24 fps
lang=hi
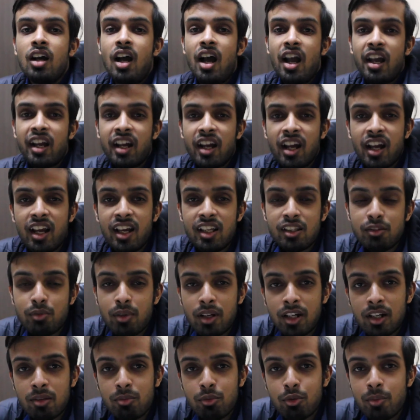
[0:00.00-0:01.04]
हाय गाइस
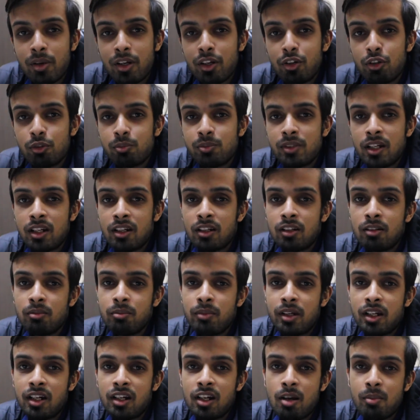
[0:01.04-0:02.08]
वेलकम टू माय यूट्यूब चैनल
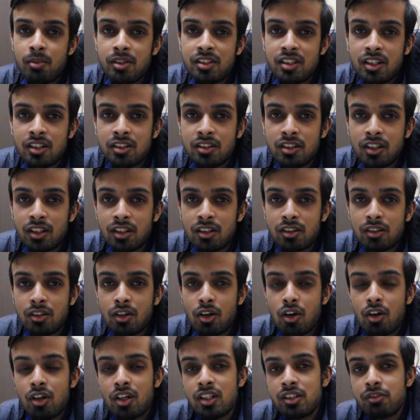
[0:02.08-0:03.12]
मेरा नाम है संचेत
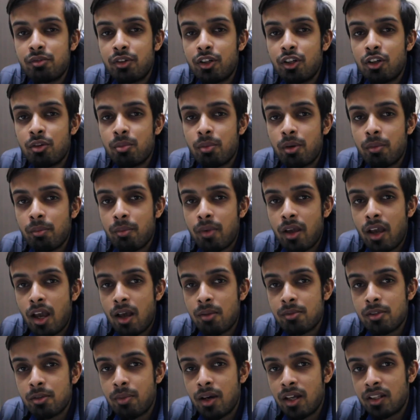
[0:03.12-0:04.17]
और इस वीडियो में मैं
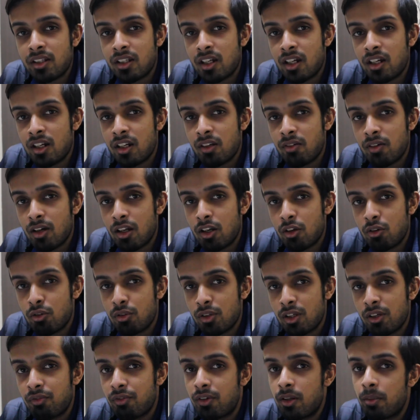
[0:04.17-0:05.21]
आपसे बात करने वाला हूँ
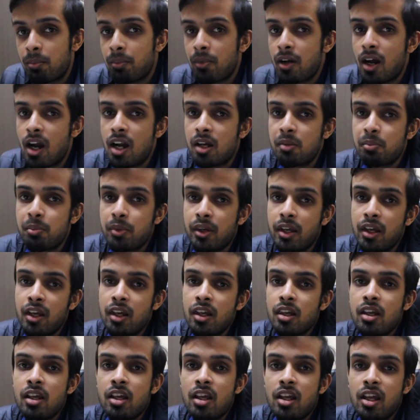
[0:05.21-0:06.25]
कि फ्लिपकार्ट पे
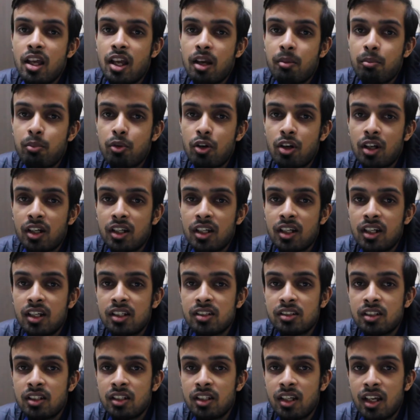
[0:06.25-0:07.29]
एक प्रोडक्ट की
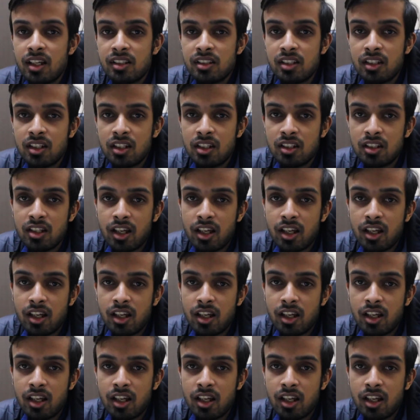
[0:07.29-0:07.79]
लिस्टिंग कैसे की